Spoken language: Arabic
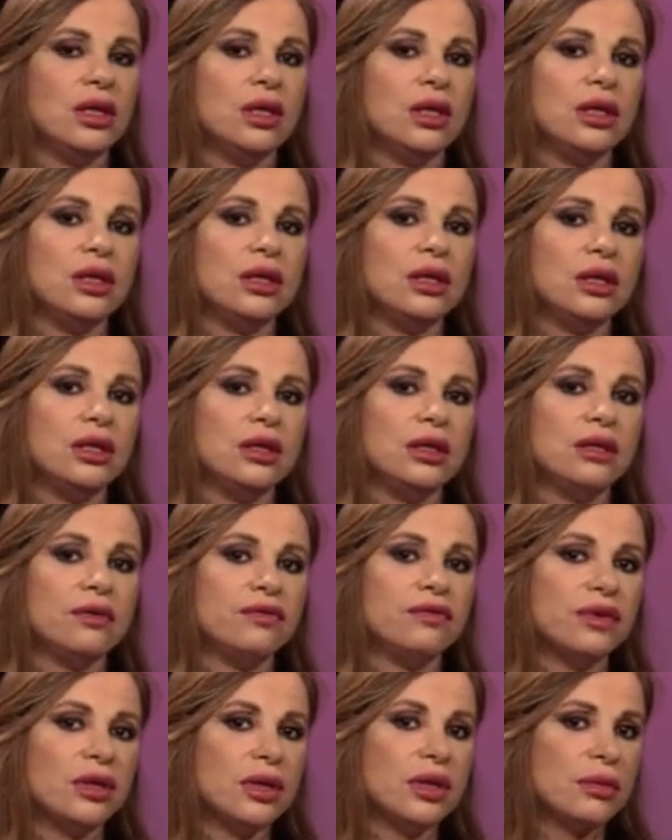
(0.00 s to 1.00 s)
آه
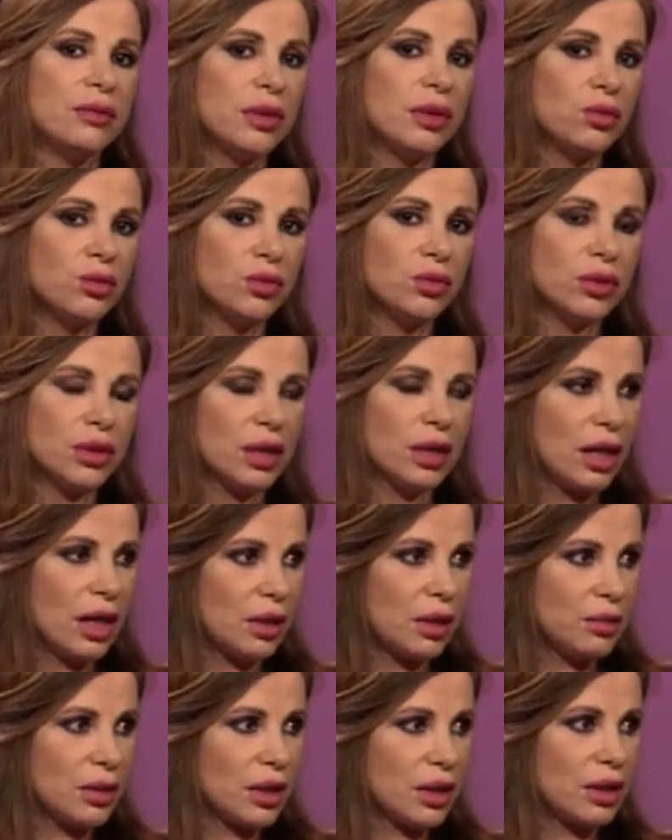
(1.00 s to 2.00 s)
فمولود
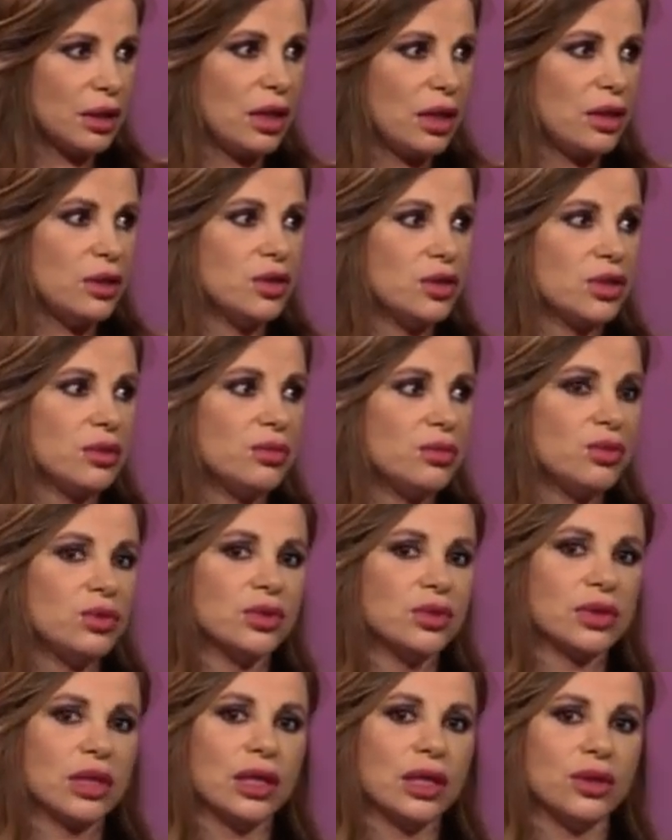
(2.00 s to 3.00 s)
الحمل
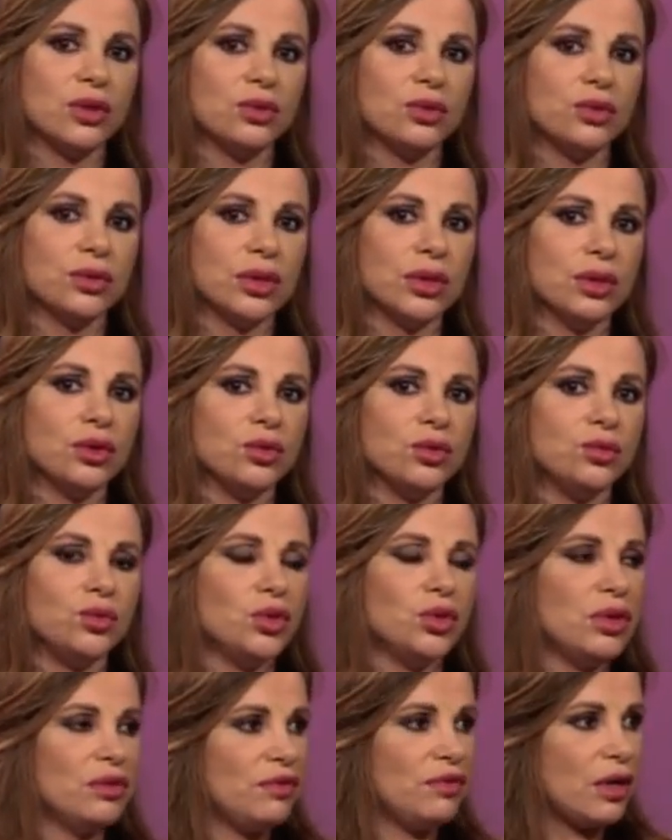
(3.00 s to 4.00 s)
هالاسبوع رح يكون عنده
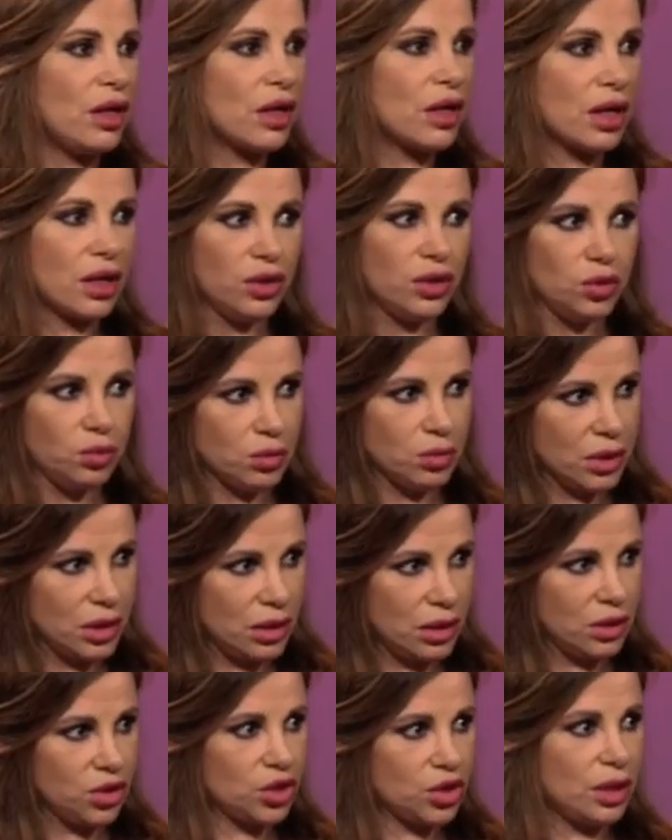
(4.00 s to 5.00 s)
موافقه رح
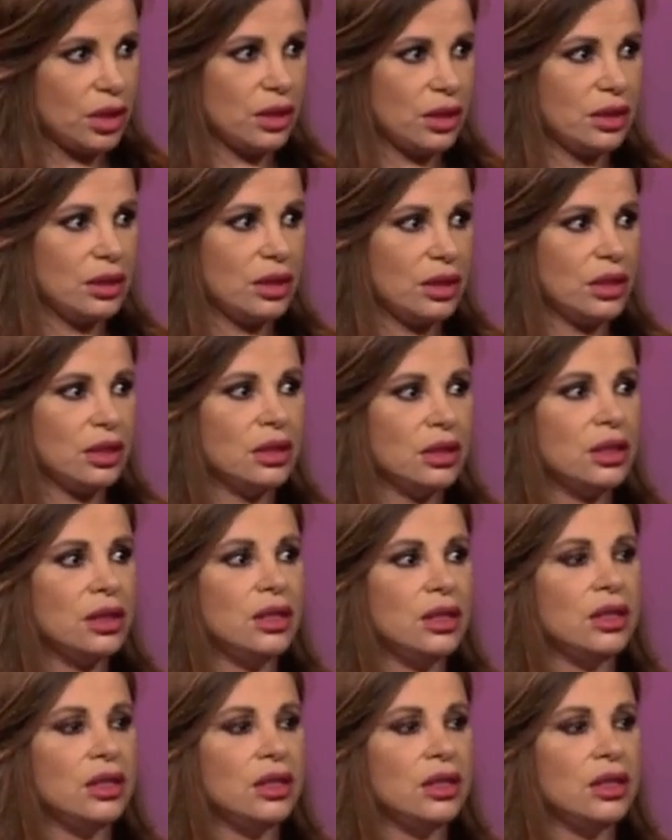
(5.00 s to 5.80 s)
يمضي ان شاء الله